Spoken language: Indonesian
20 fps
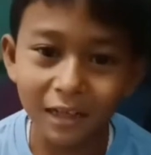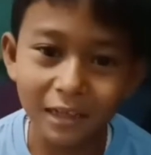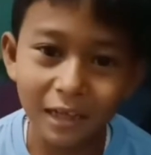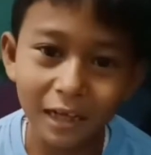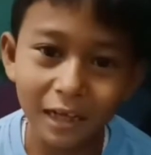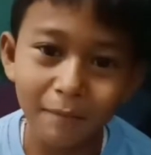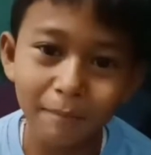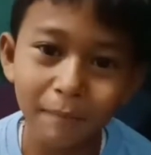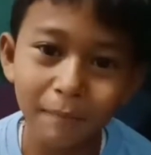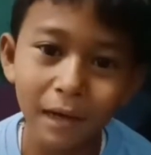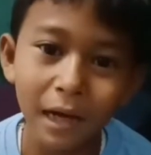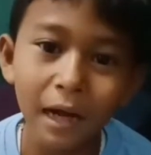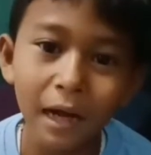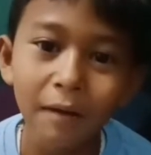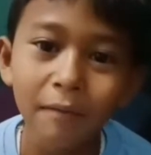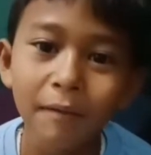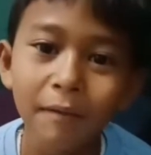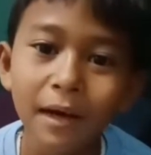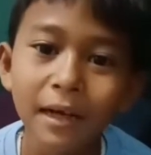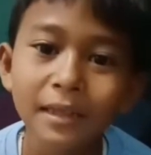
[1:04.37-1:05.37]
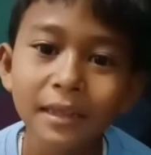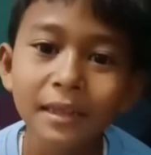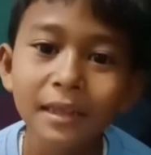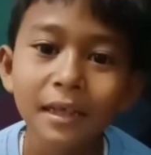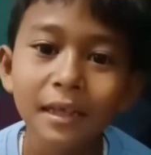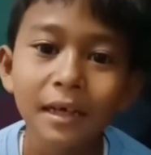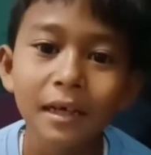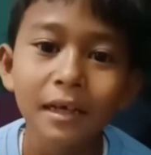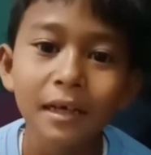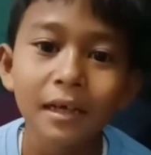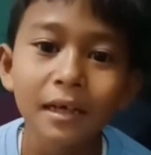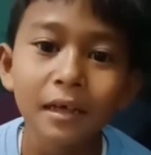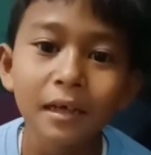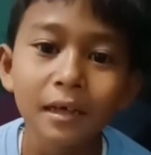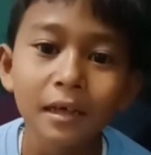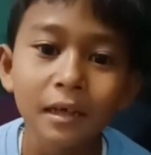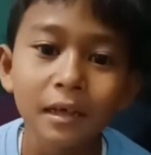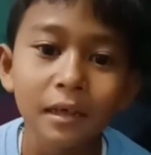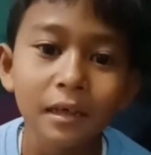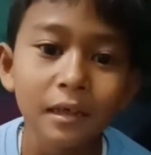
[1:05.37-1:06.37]
dan perawat.
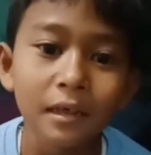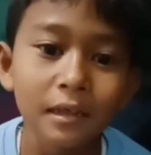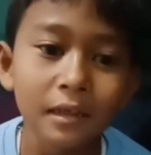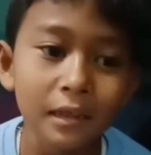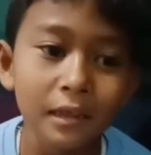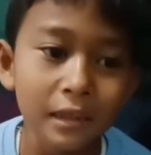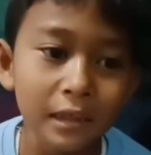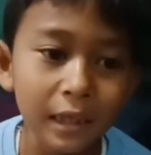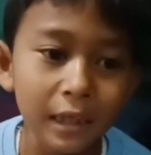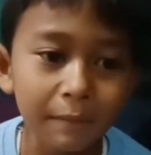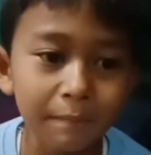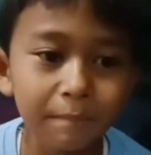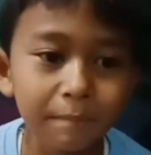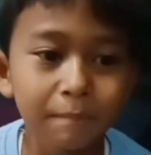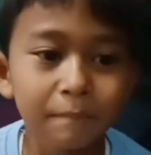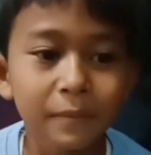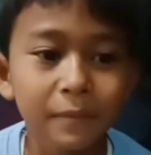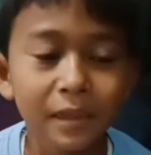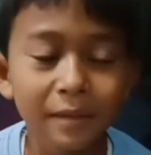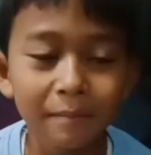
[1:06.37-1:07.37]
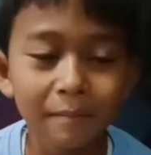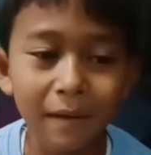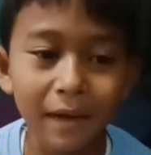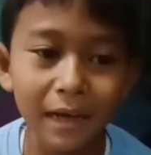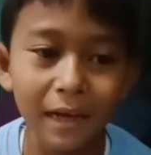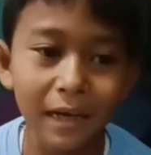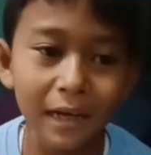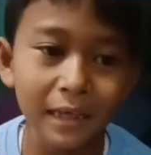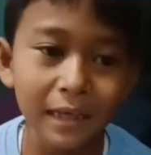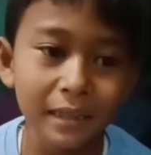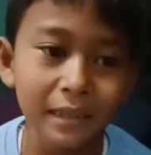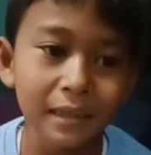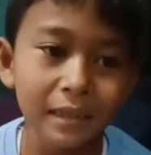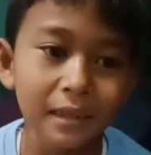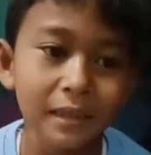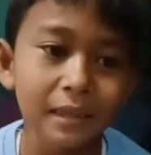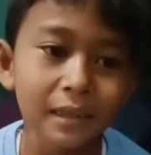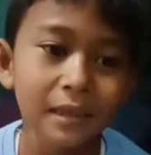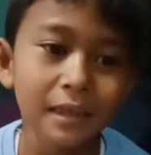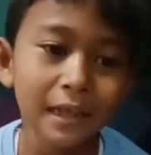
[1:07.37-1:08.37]
Tetap semangat
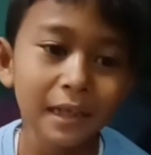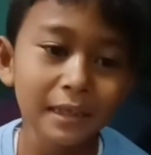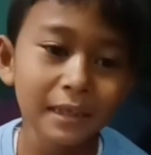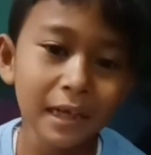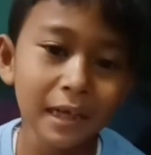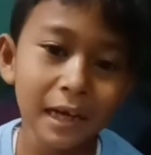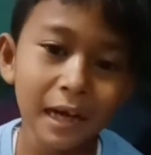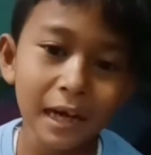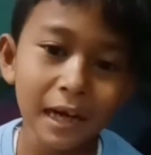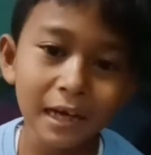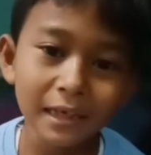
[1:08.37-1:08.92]
dan jaga